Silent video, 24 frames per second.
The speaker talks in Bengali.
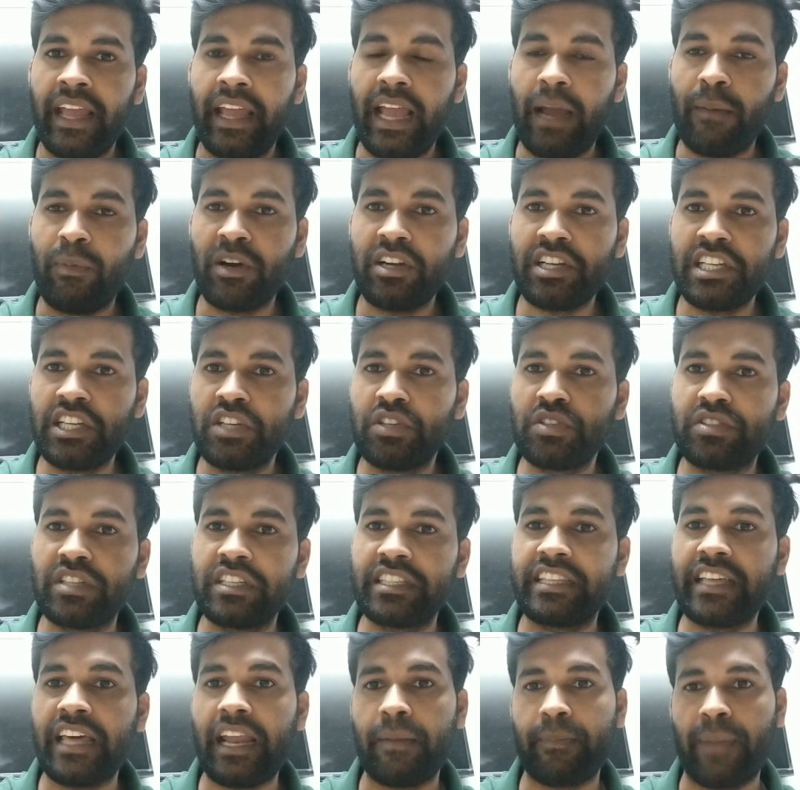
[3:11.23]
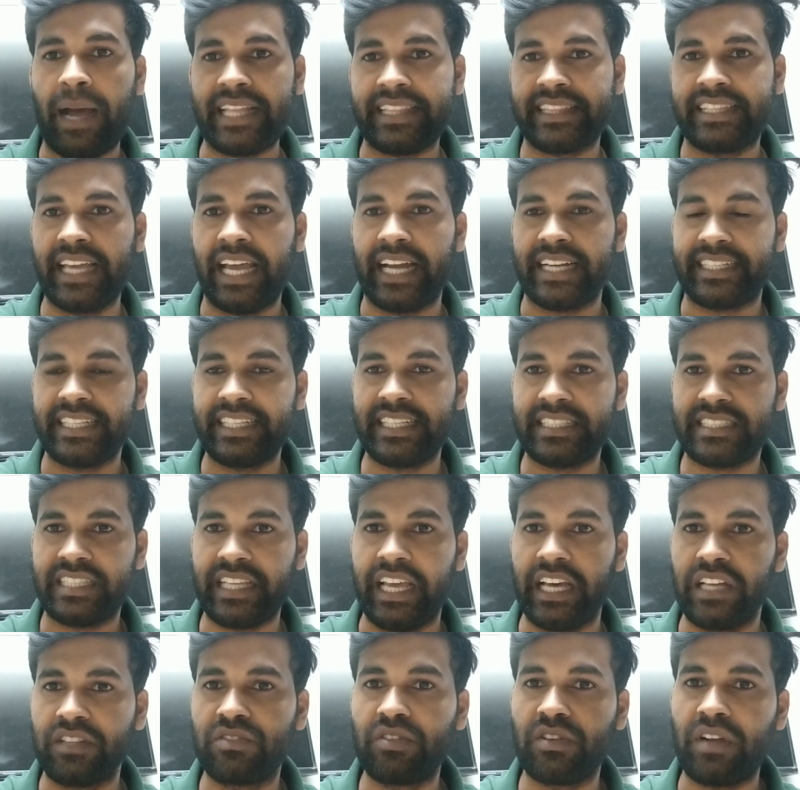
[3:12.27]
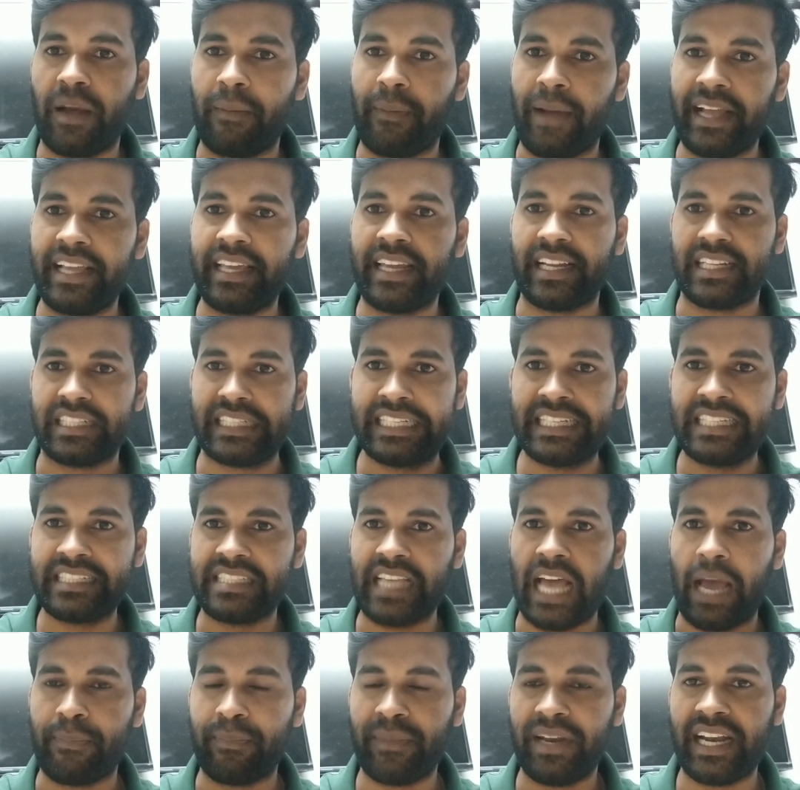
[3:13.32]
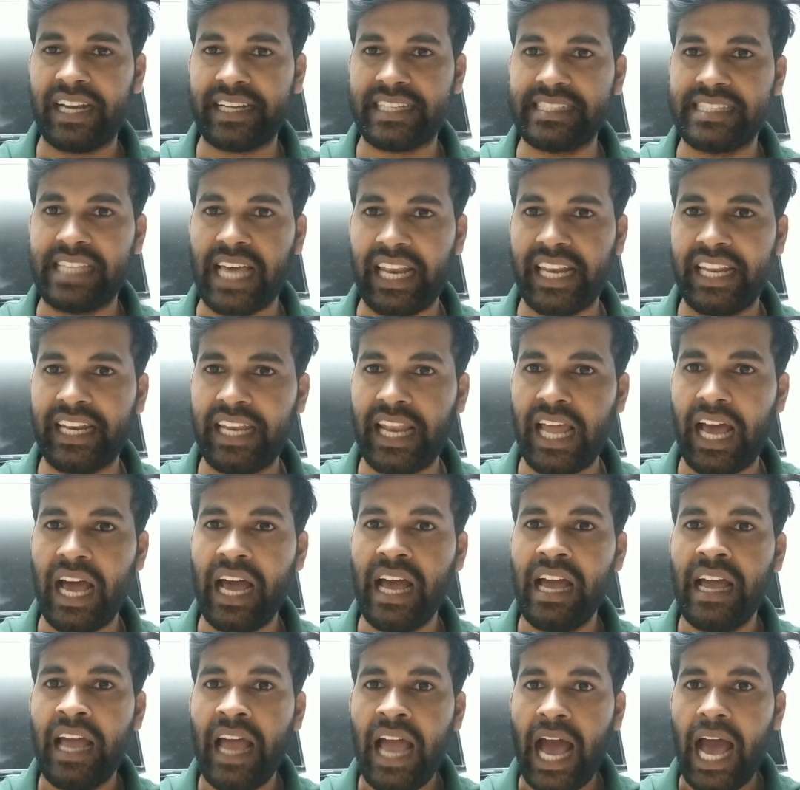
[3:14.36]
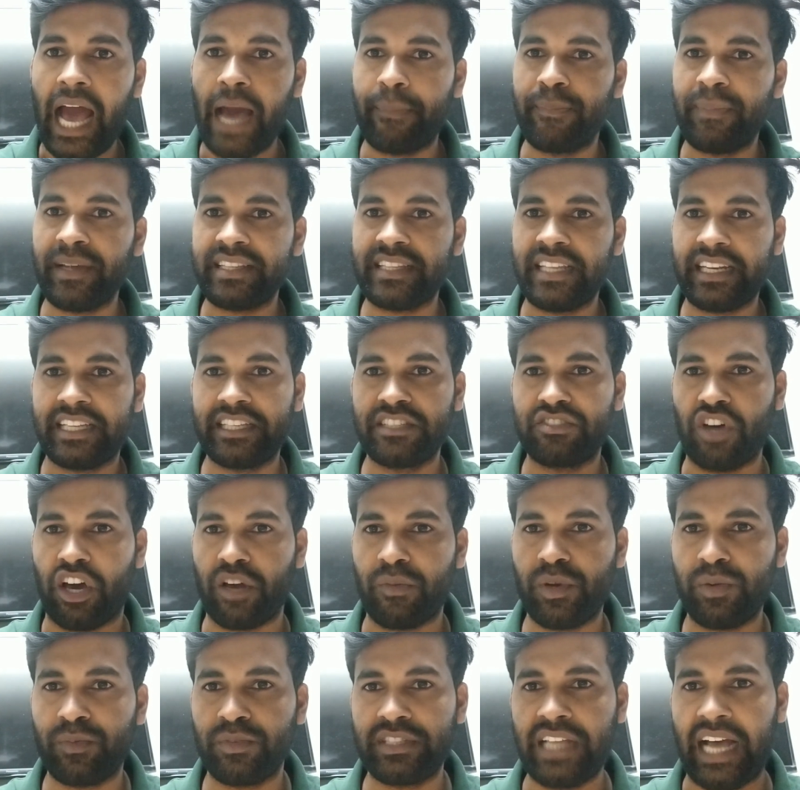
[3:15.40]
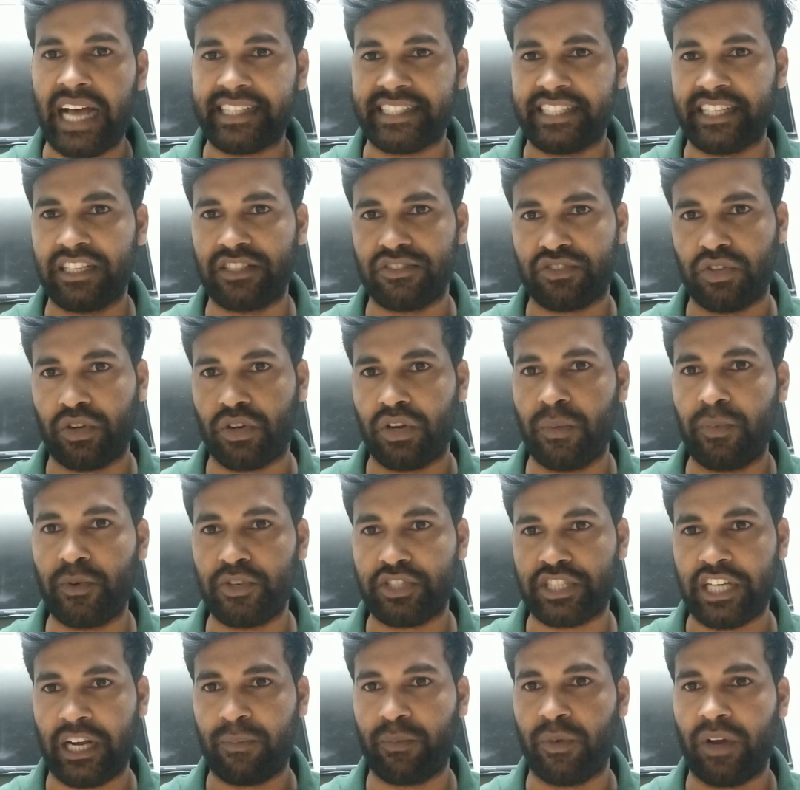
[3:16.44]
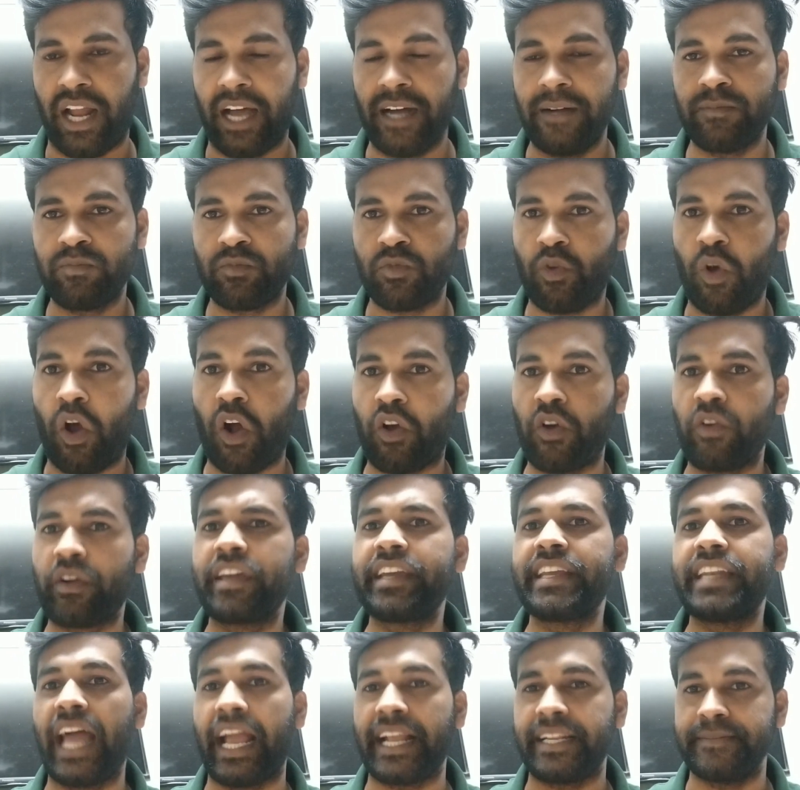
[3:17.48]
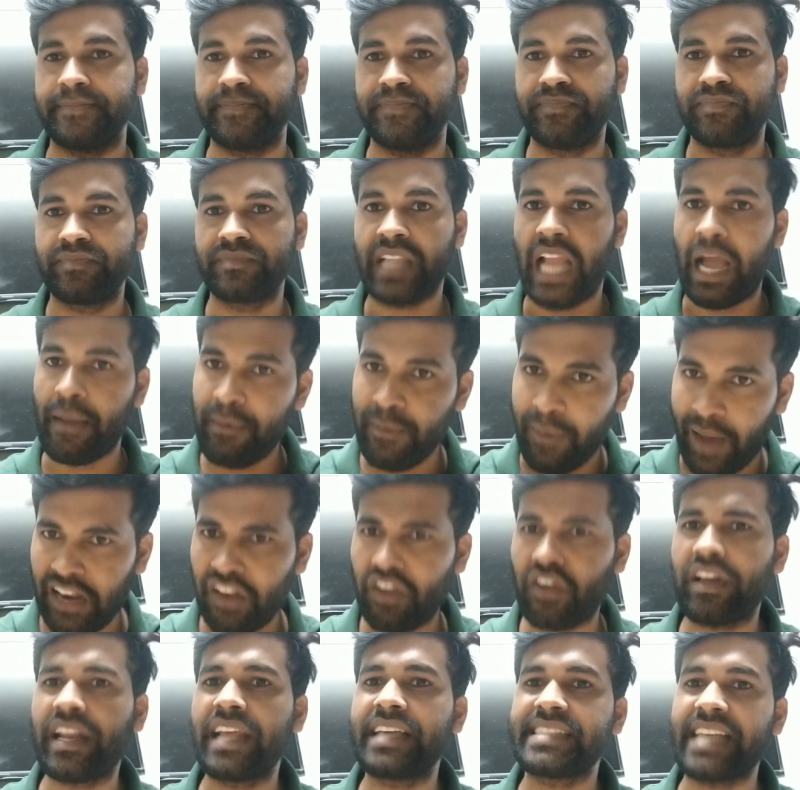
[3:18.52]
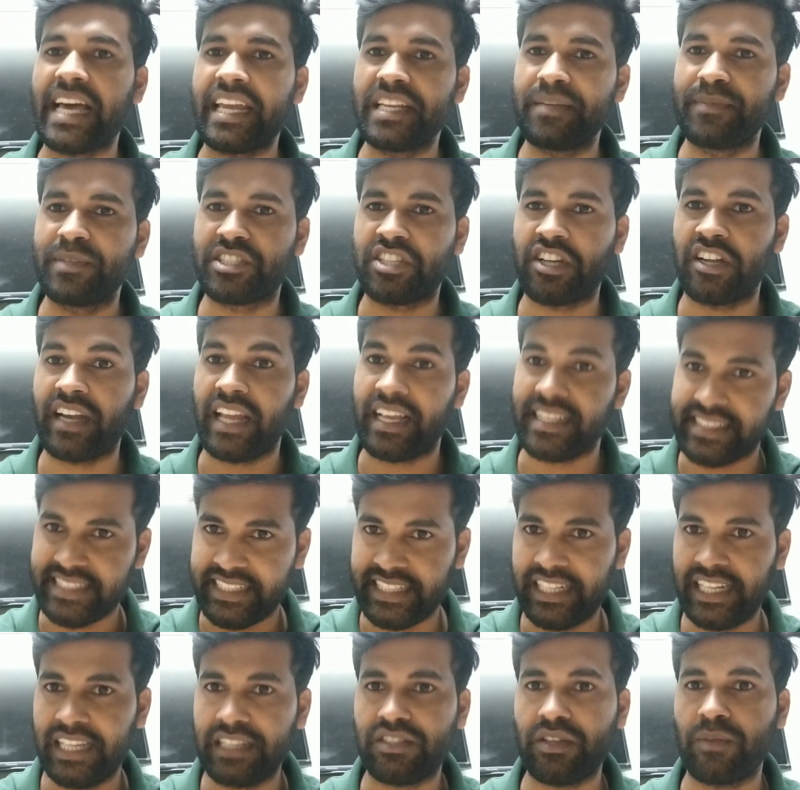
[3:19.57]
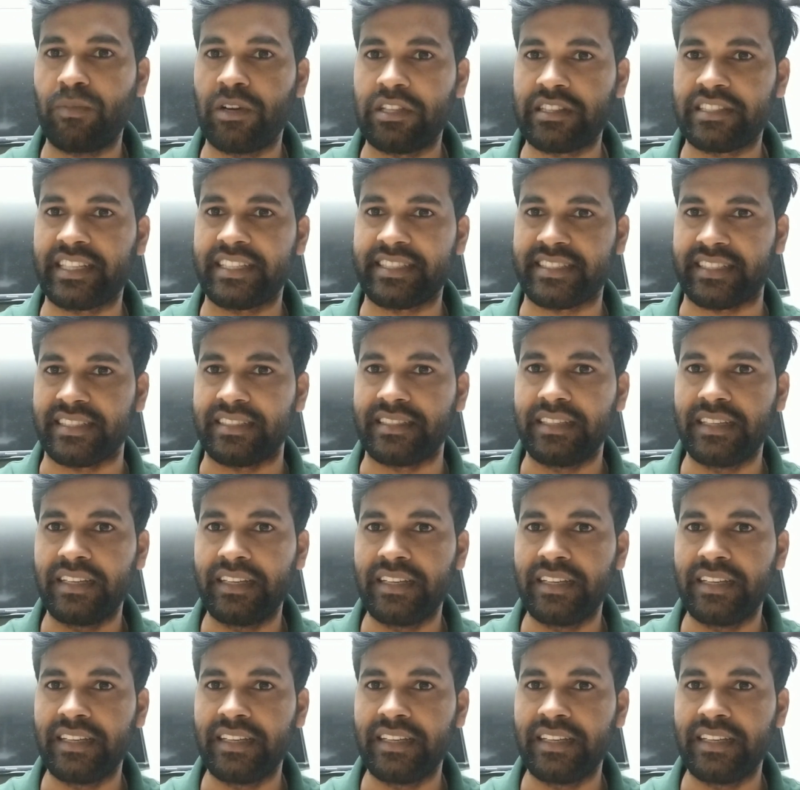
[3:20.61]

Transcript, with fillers: এবং ইহুদি দিয়ে বাদ দেয়া ঠিক আছে হিন্দুরা ভাইয়েরা ঠিক আছে আপনারা কি জানেন না আপনাদের কি ধর্মের মধ্যে আছে ছোট পোশাক পরা কখনোই নাই আমি ভালো করে জানি বিষয়টা জেনে তো বলতেছি